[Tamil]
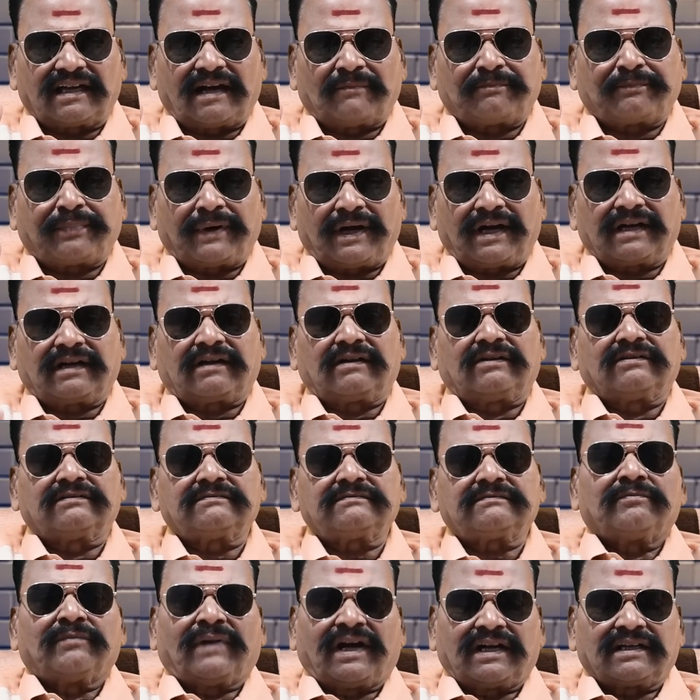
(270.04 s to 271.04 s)

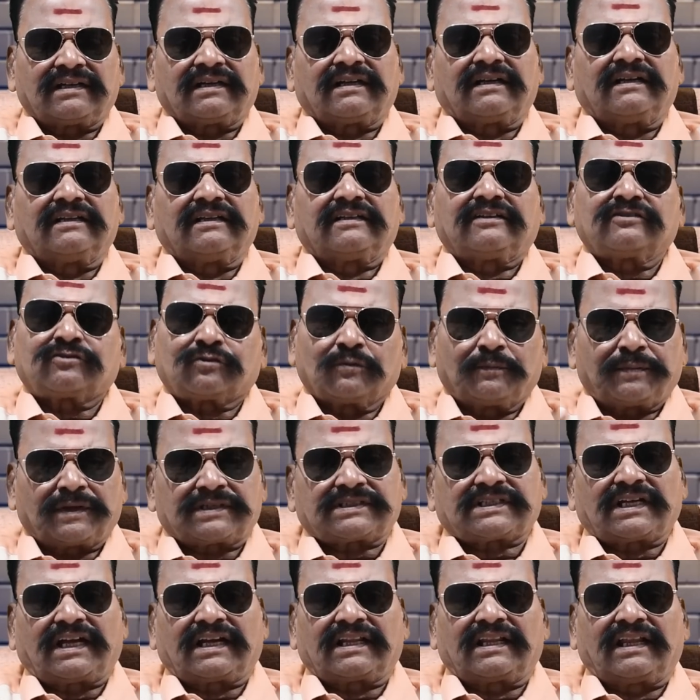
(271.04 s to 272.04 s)
அப்பாக்களும் மகன்களுக்கு
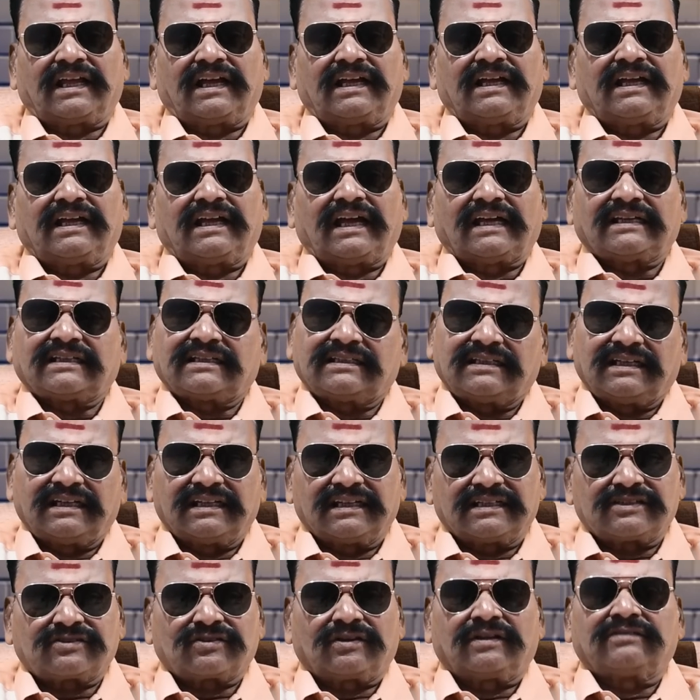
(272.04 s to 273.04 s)
சூப்பர் ஸ்டார் தான் அதுல
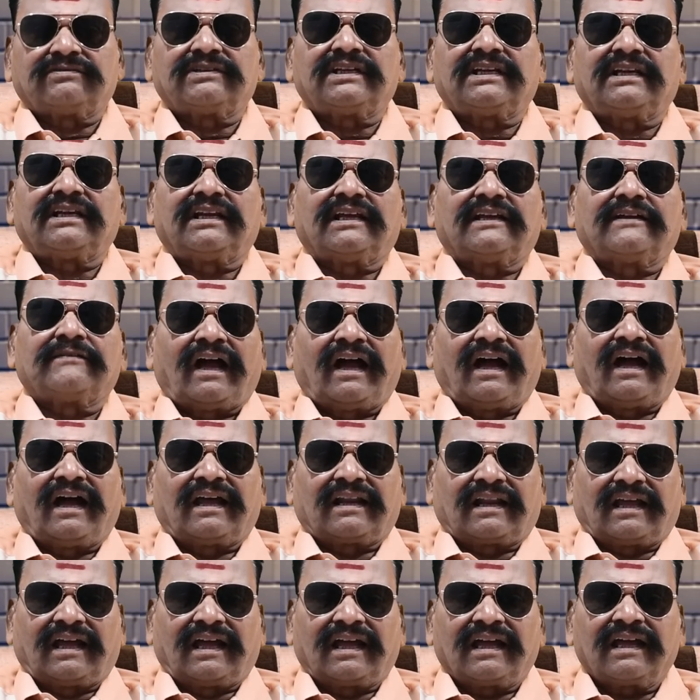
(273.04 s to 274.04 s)
இல்லைன்னு சொல்லவே இல்லை
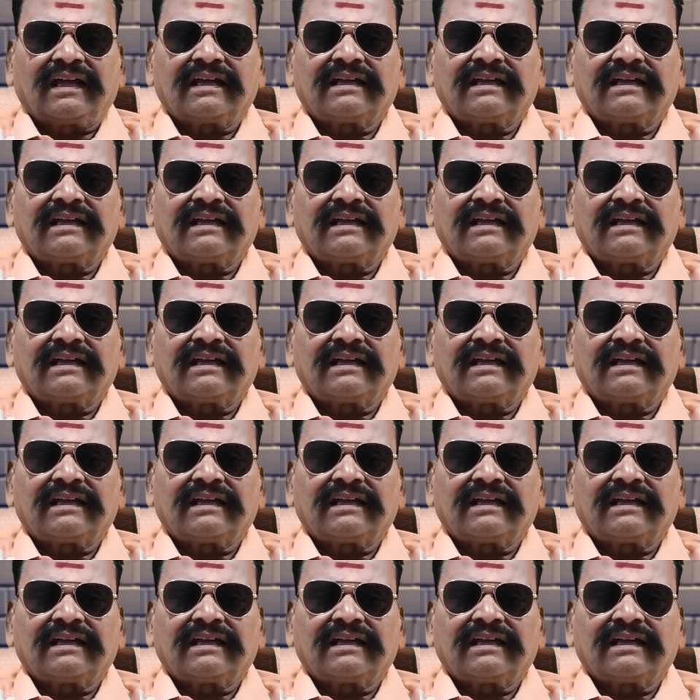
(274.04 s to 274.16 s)
ஆனா